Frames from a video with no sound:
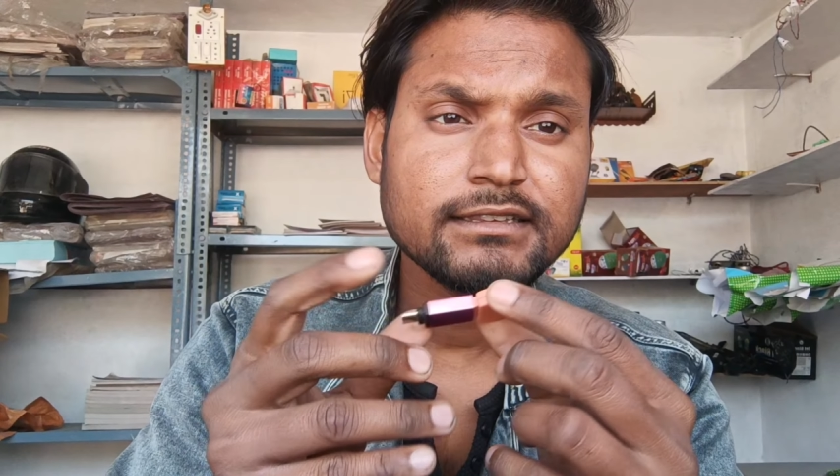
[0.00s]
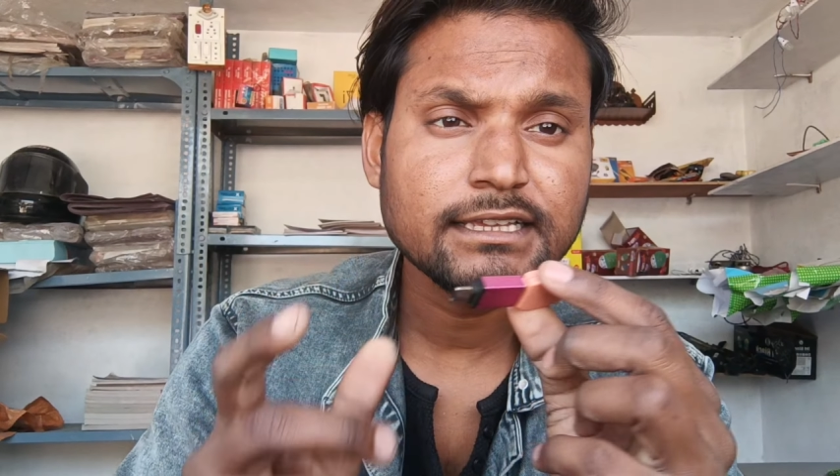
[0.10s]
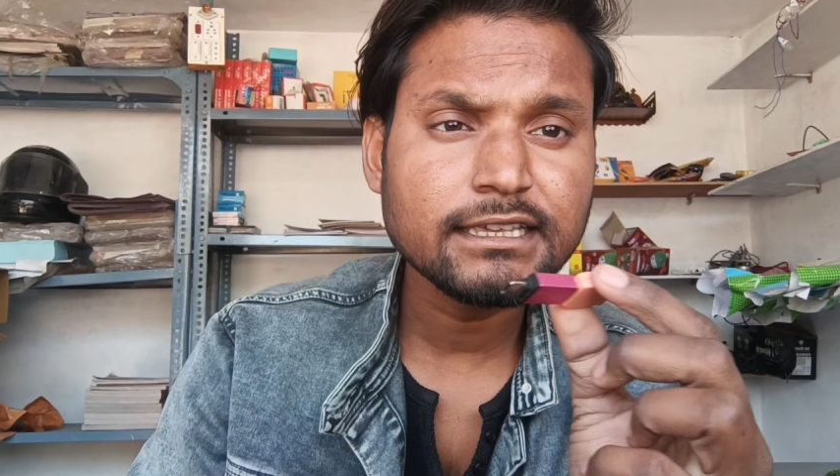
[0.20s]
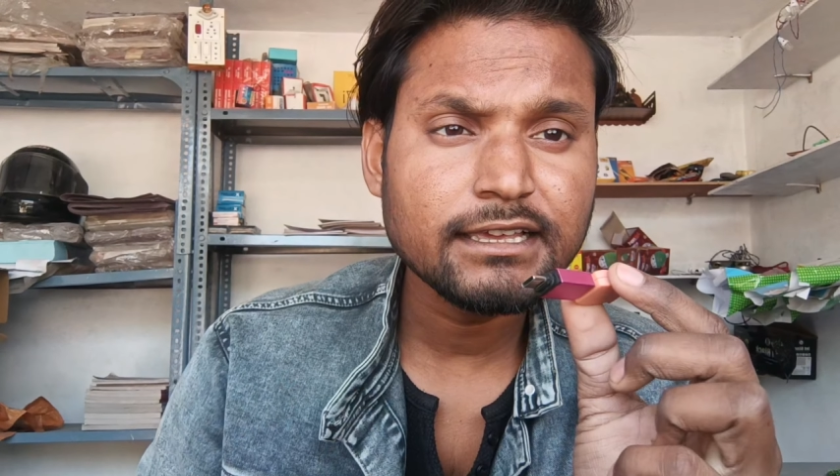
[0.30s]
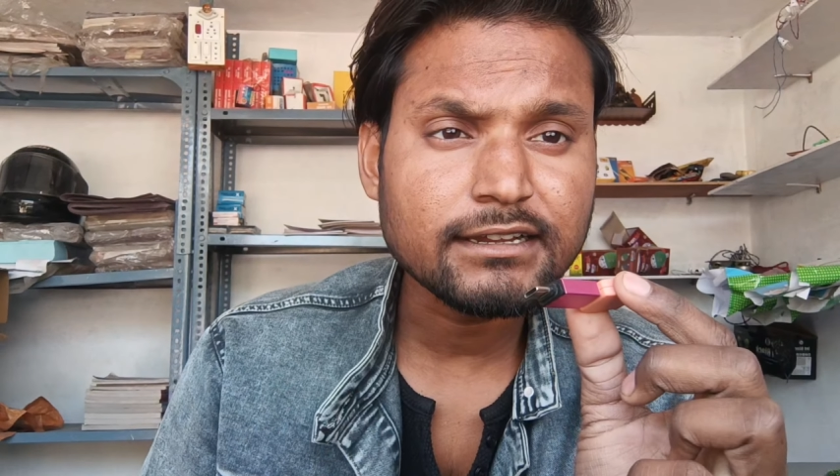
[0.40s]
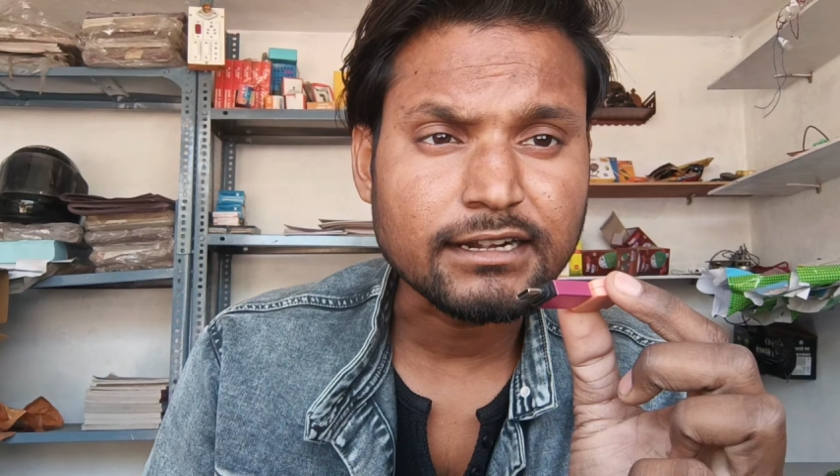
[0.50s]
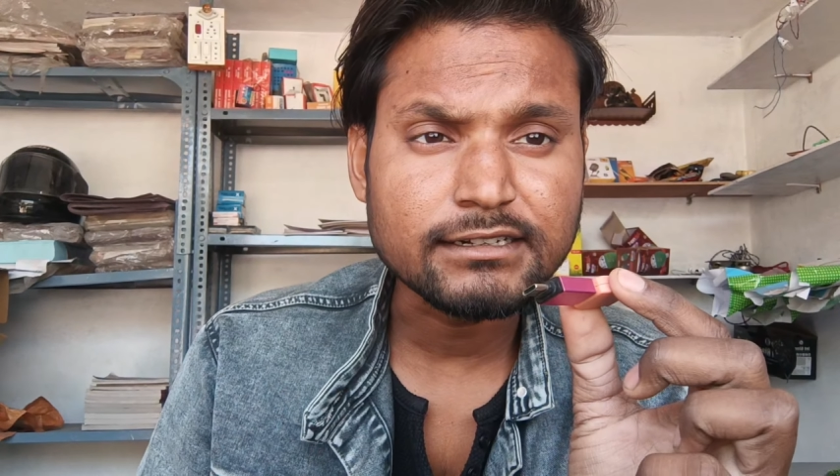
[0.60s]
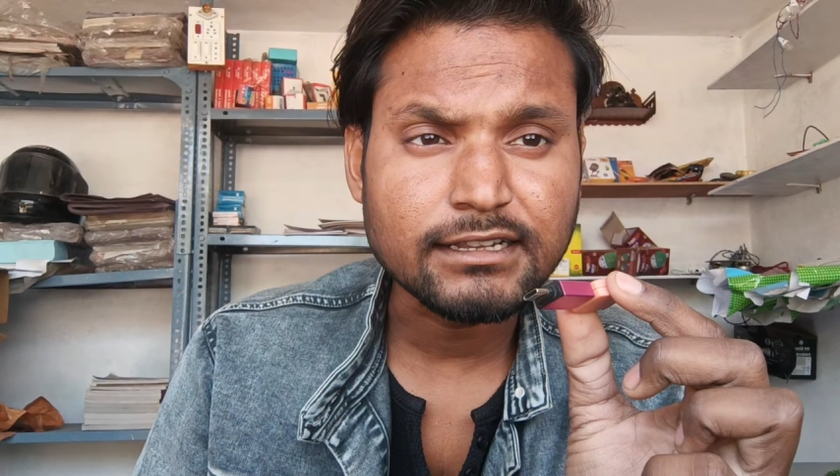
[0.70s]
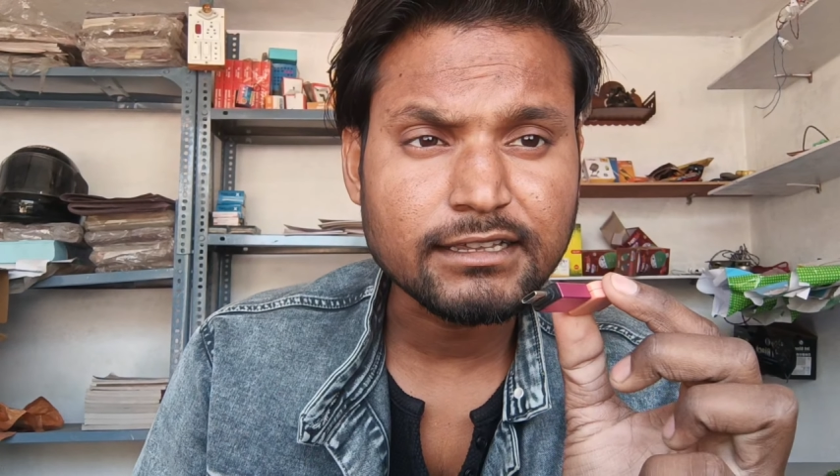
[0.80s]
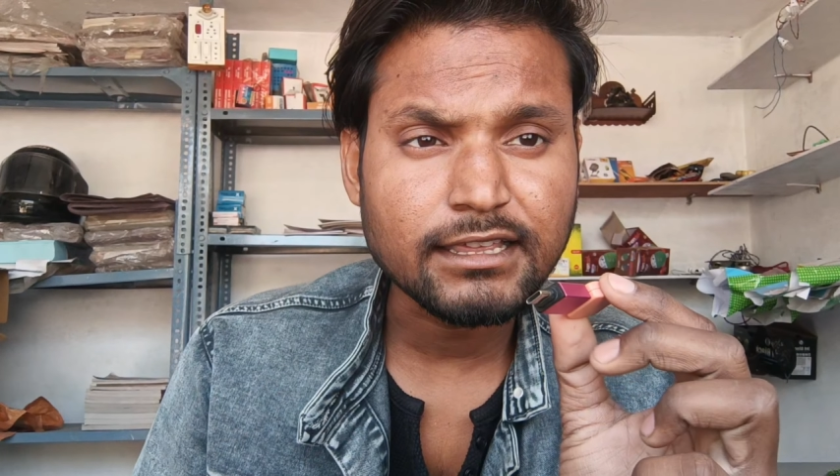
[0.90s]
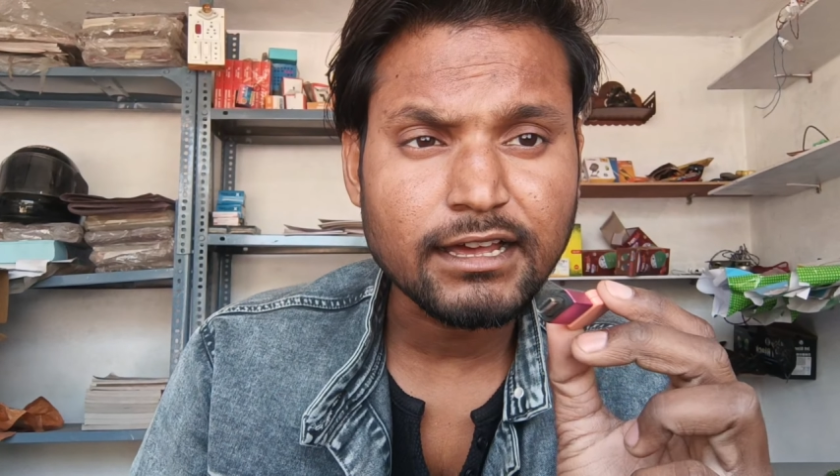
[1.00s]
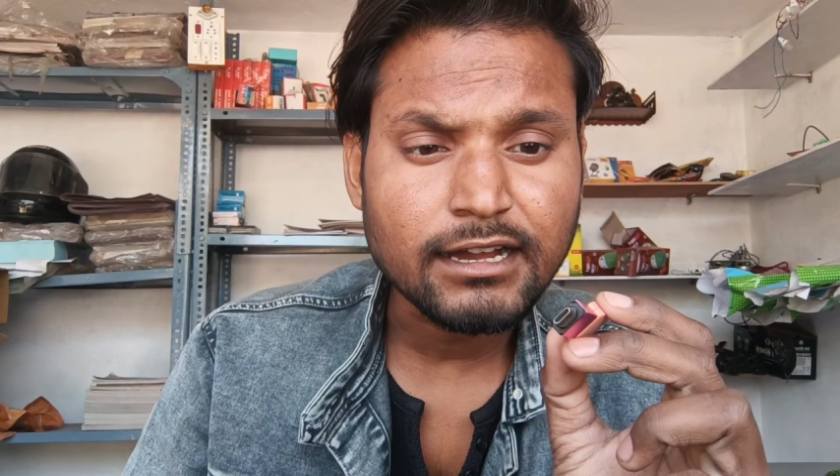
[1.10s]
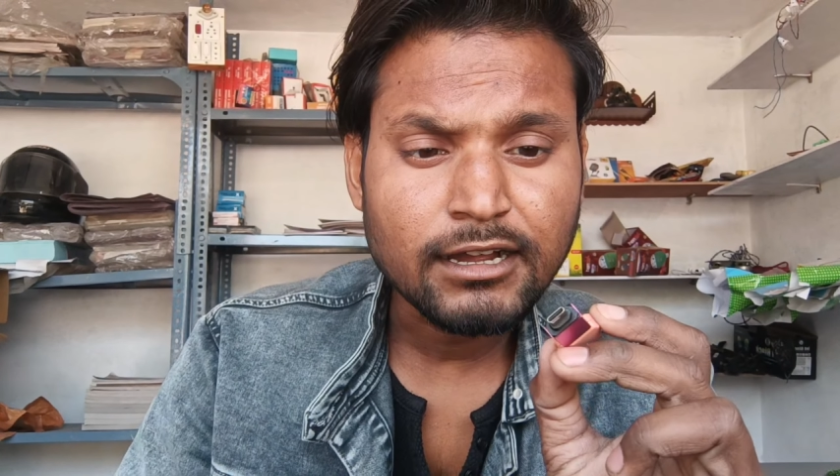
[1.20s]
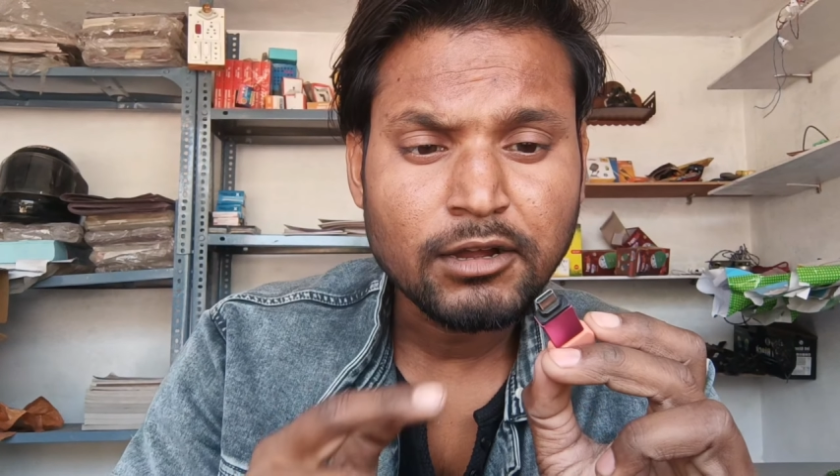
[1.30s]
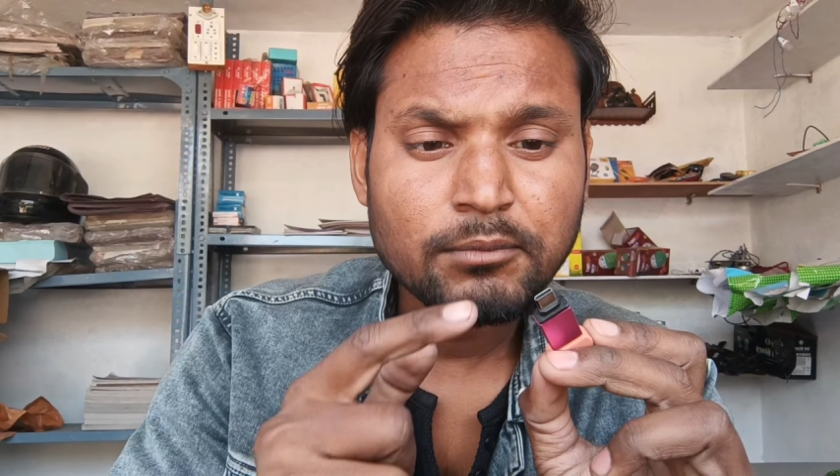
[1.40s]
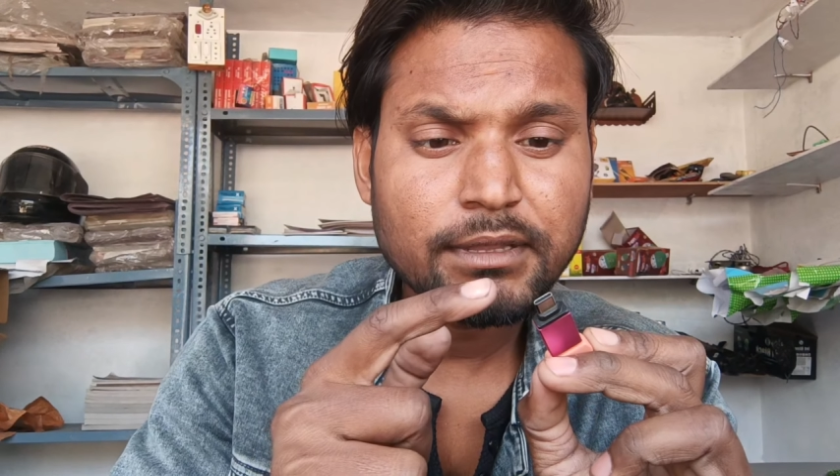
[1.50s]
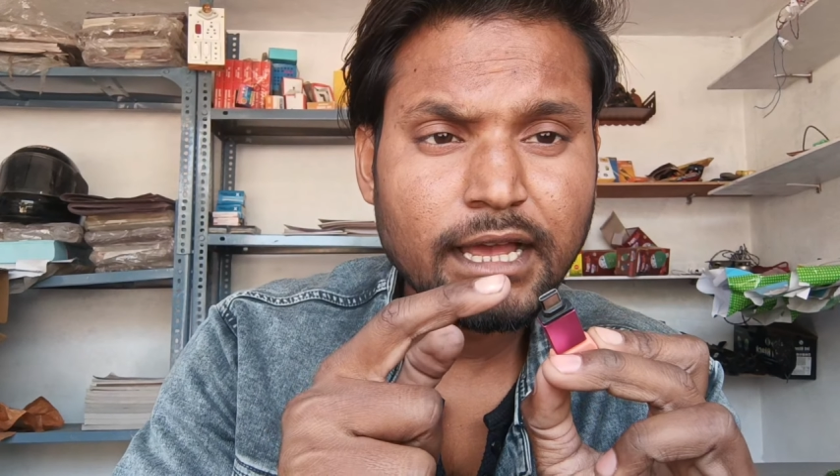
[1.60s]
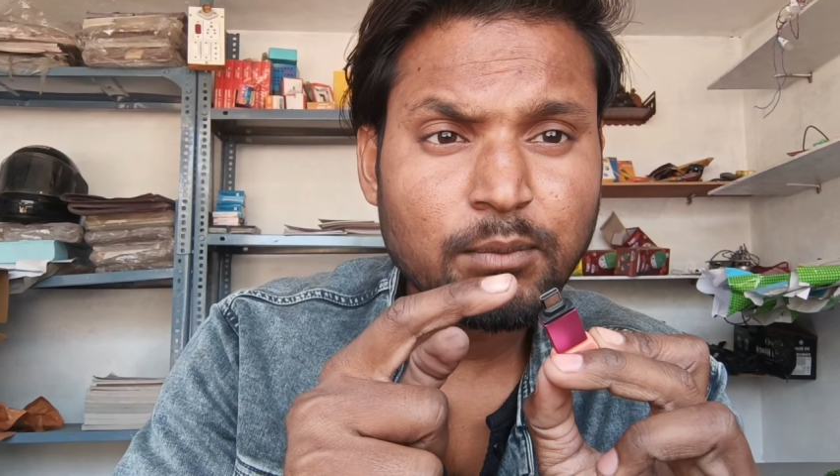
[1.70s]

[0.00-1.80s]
देखिए ये कार्ड लग गया फिर